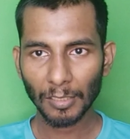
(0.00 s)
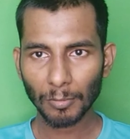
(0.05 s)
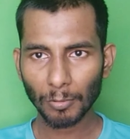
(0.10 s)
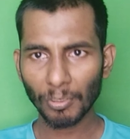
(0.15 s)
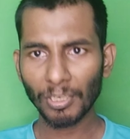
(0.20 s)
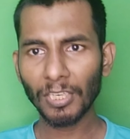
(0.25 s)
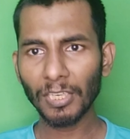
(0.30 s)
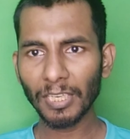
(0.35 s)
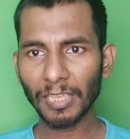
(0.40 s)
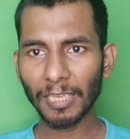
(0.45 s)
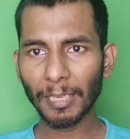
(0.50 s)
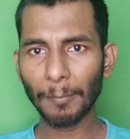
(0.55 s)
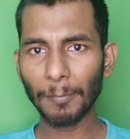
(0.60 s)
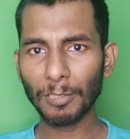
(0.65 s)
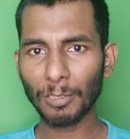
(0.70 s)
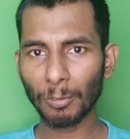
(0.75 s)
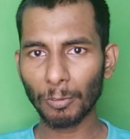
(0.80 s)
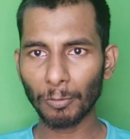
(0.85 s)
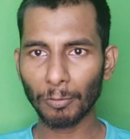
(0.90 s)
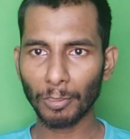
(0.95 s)
ஸோ இன்னைக்கு
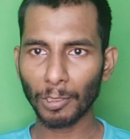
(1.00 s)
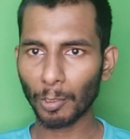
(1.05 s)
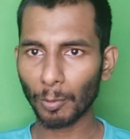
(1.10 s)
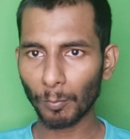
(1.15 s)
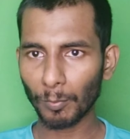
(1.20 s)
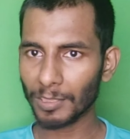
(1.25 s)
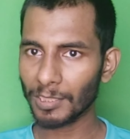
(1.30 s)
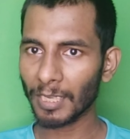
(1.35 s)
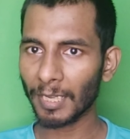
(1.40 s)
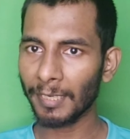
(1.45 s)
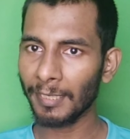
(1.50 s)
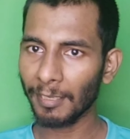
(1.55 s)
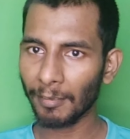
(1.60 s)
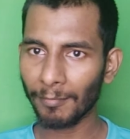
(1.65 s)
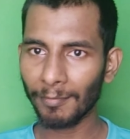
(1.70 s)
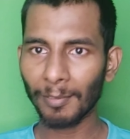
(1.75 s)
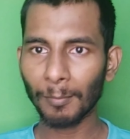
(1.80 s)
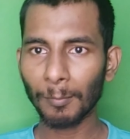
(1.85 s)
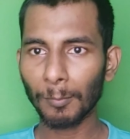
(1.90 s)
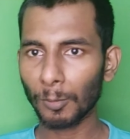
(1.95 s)
எபிசோட் வந்து ரொம்ப
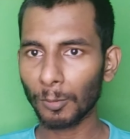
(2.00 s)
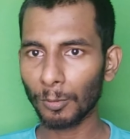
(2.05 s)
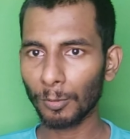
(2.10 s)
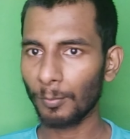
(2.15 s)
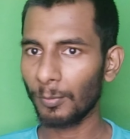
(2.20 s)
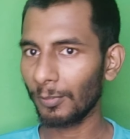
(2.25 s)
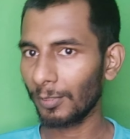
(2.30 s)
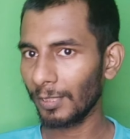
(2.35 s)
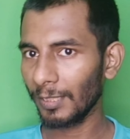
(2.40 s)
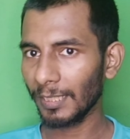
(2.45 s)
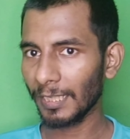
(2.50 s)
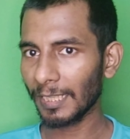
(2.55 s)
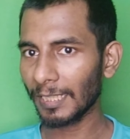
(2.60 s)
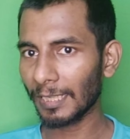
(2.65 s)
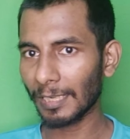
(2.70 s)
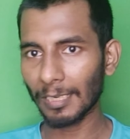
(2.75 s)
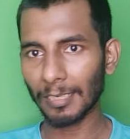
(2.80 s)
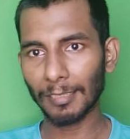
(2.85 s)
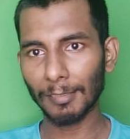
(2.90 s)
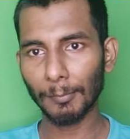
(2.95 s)
ஜாலியாகவே போக போகுது
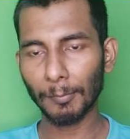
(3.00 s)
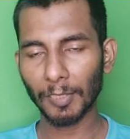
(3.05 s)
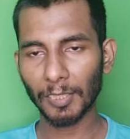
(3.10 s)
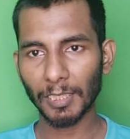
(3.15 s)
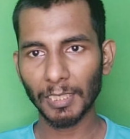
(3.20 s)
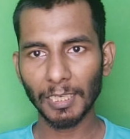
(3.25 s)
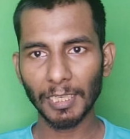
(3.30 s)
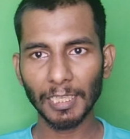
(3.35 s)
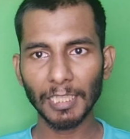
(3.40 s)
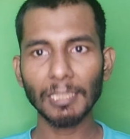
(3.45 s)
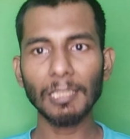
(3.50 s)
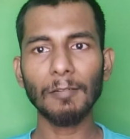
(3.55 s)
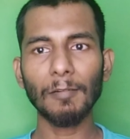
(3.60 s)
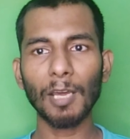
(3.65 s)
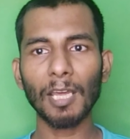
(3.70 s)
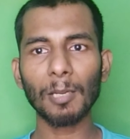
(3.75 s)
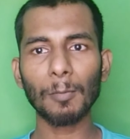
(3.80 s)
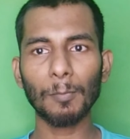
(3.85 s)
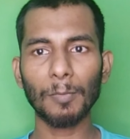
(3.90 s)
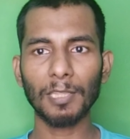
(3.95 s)
எதனாலன்னு பார்த்தீங்கன்னா இந்த
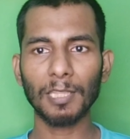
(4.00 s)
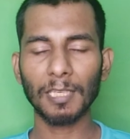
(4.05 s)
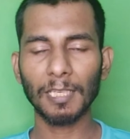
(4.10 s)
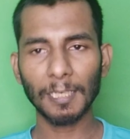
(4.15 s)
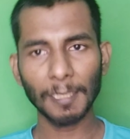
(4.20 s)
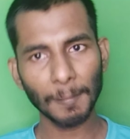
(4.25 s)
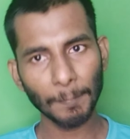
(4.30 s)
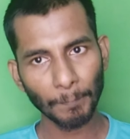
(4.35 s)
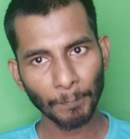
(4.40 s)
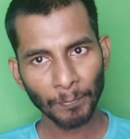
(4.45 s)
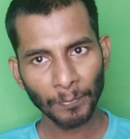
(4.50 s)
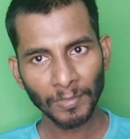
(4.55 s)
வாரம் பார்த்தீங்கன்னா